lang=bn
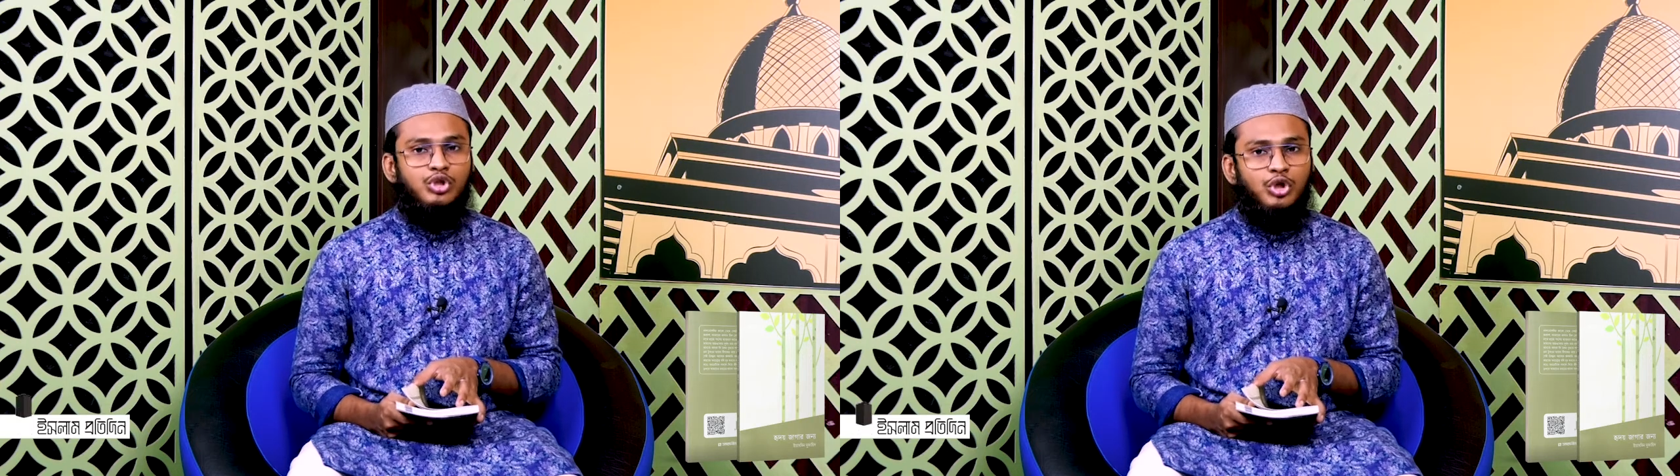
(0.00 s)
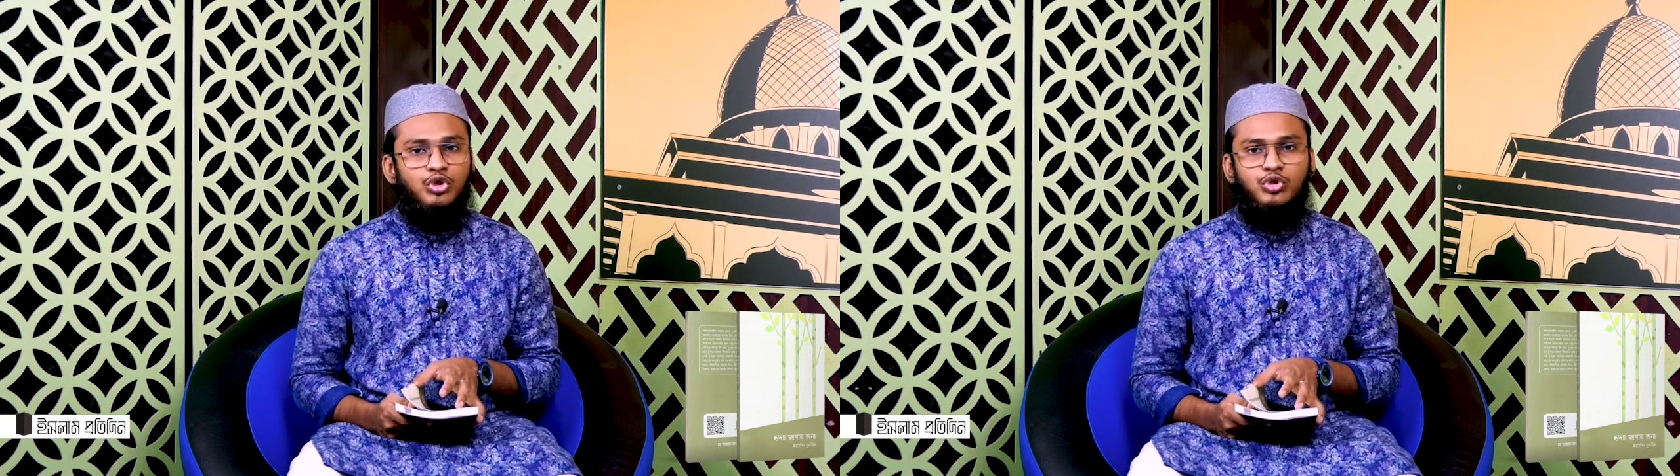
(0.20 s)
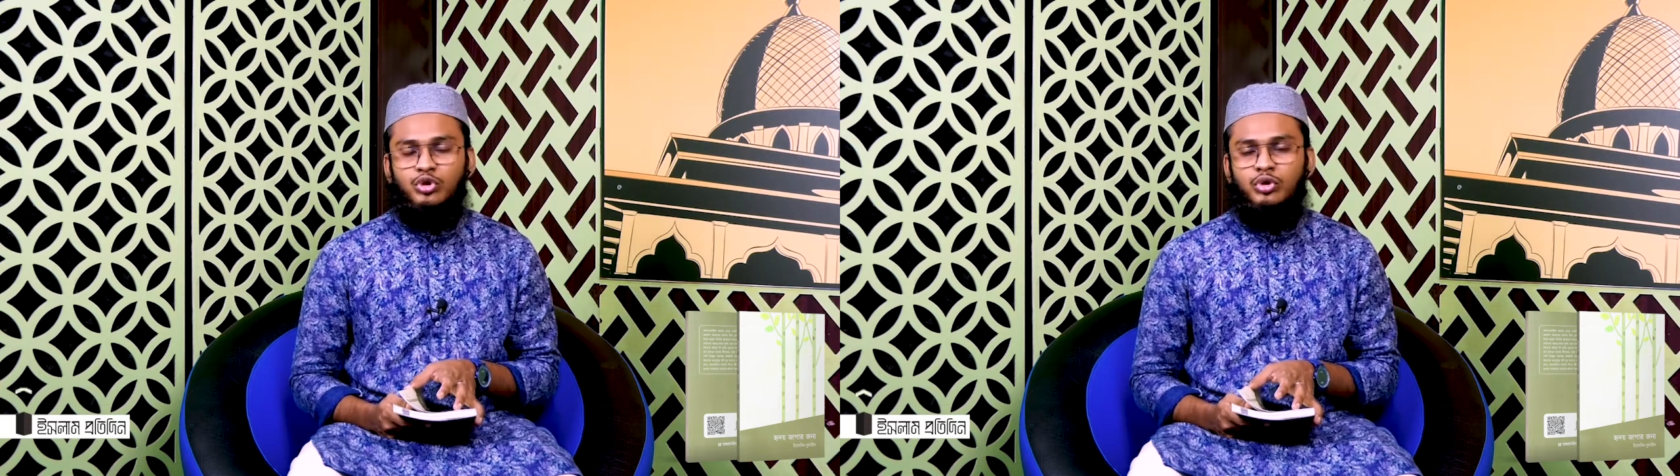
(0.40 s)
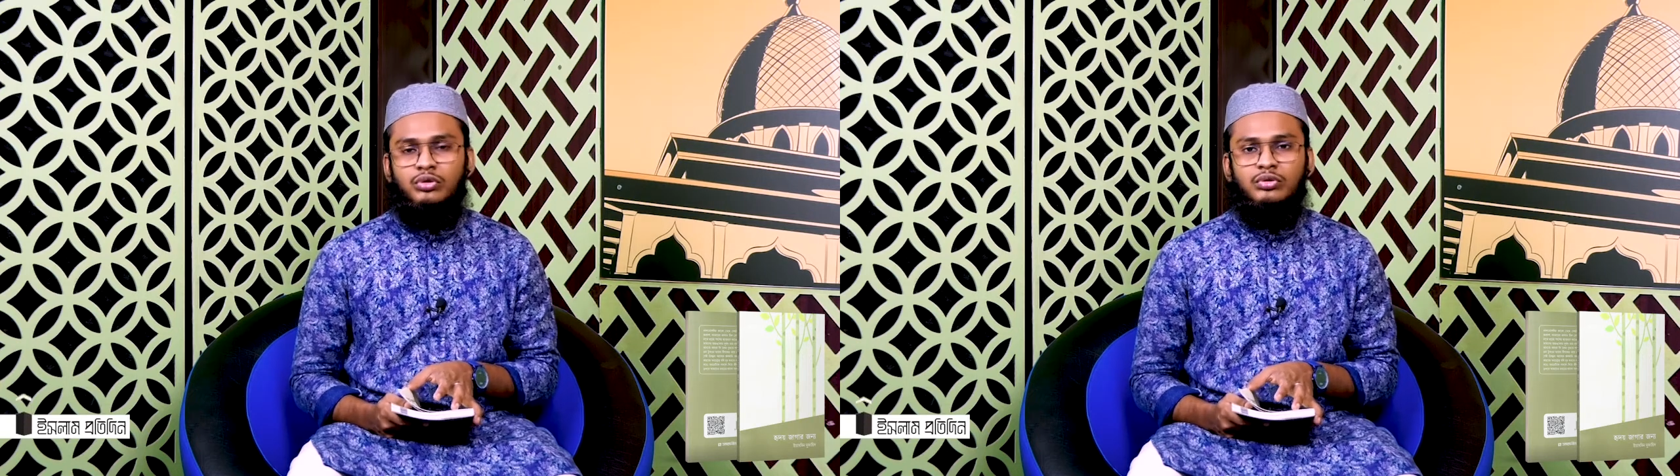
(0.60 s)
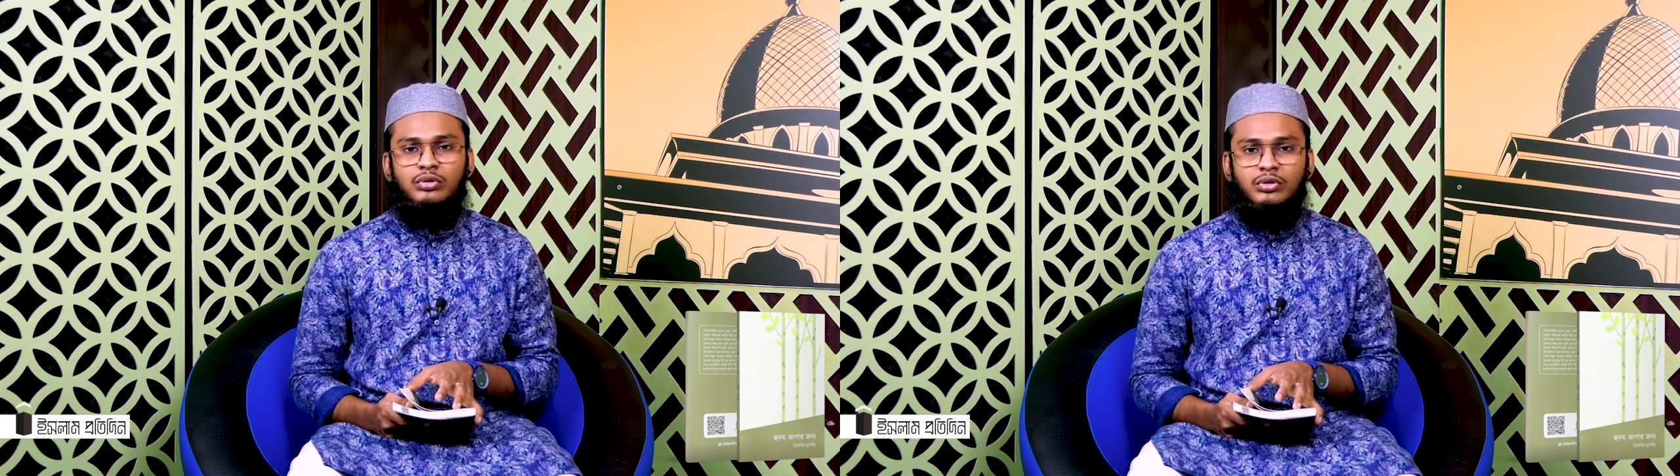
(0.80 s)
সংশোধন
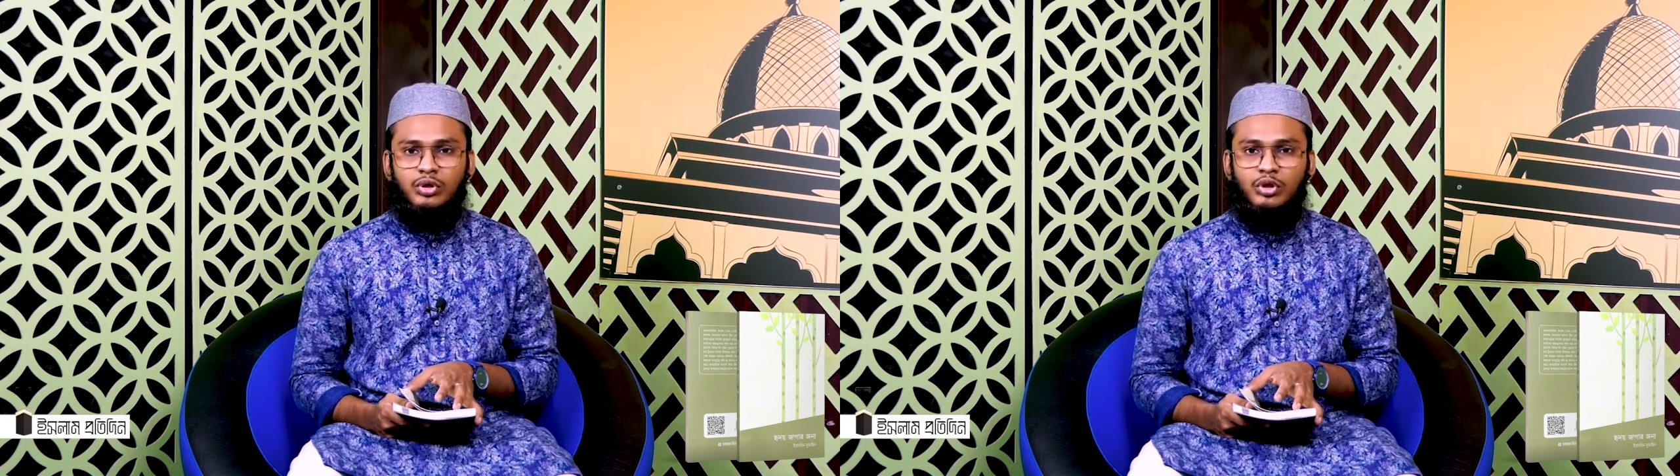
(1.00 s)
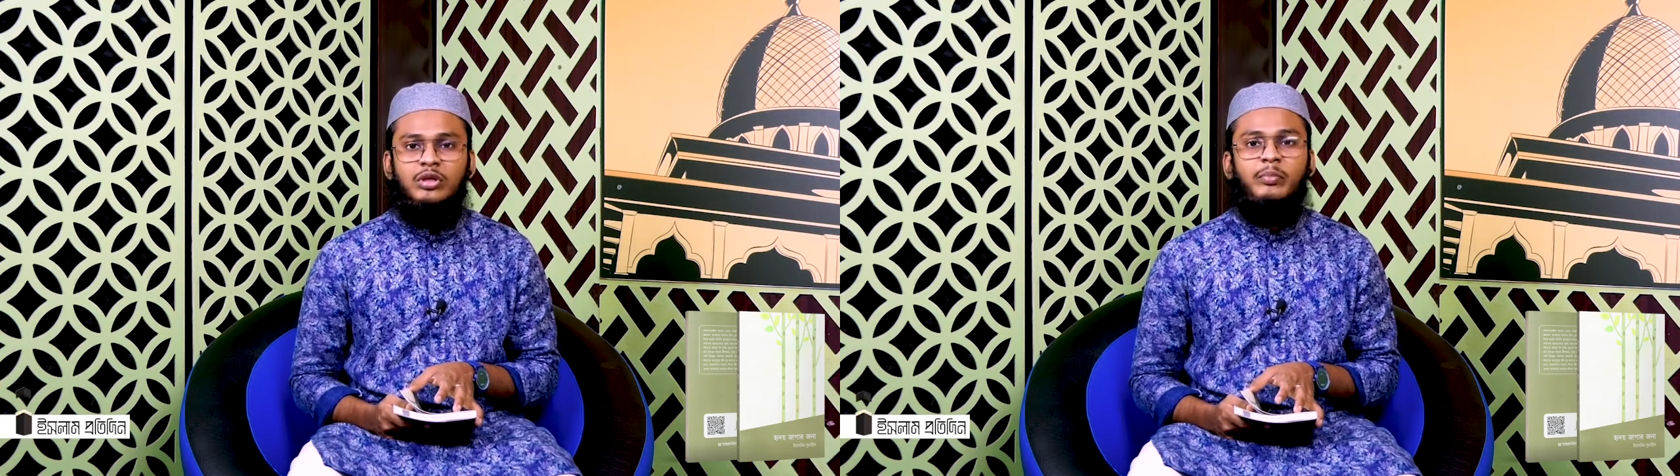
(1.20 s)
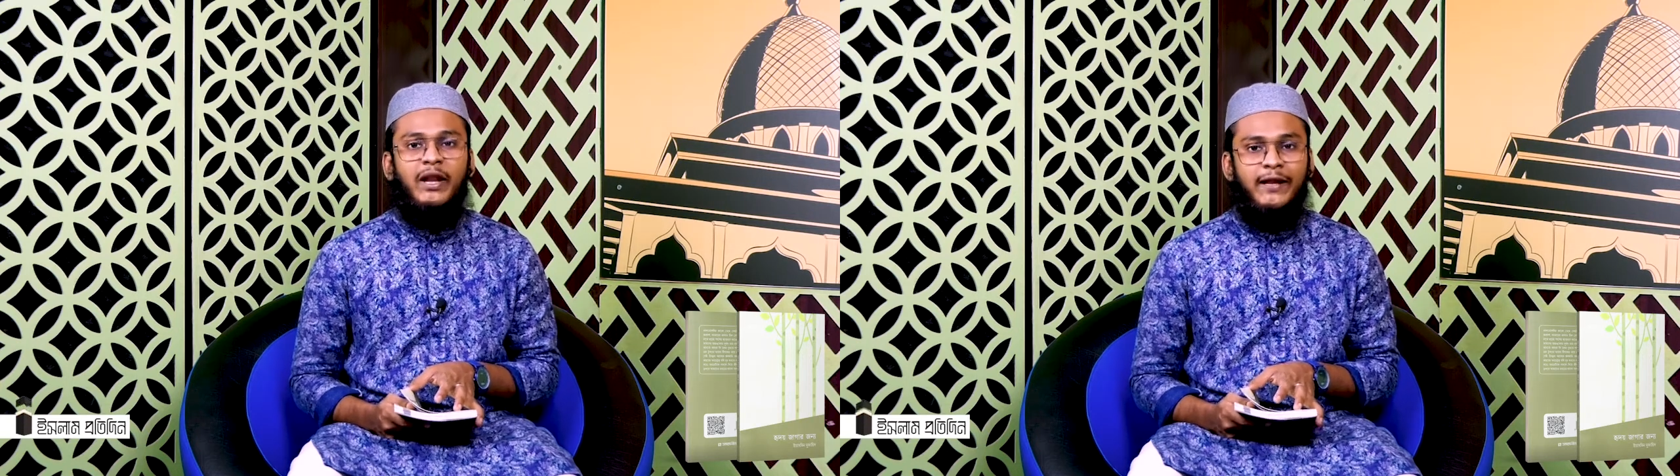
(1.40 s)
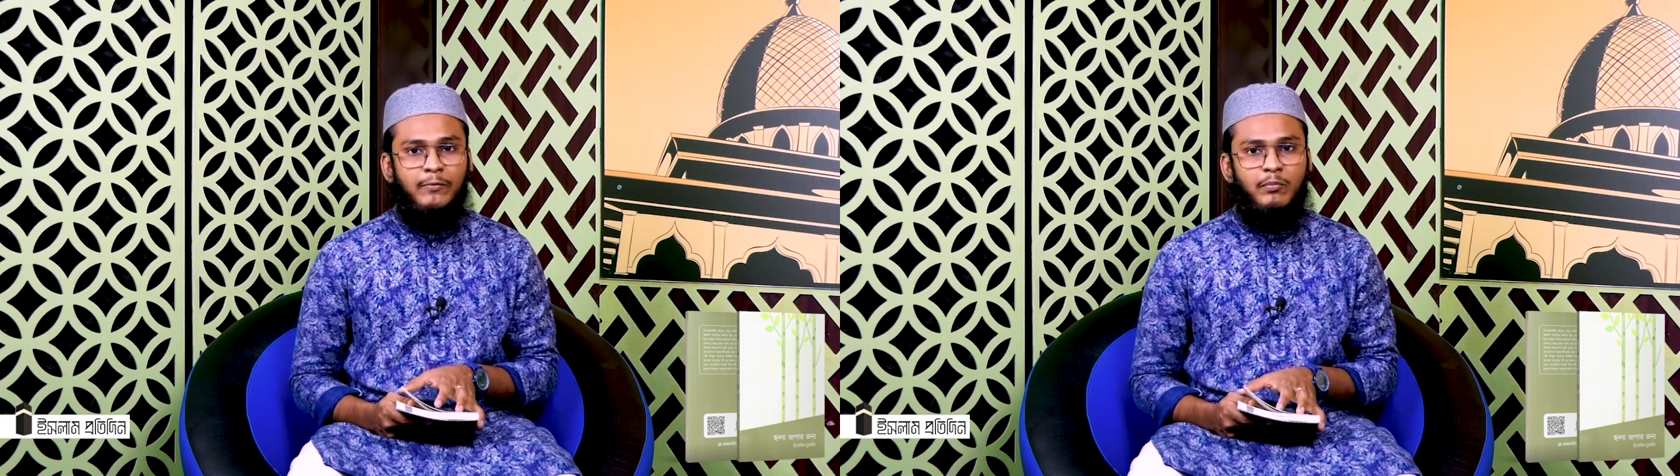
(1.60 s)
হতে পারে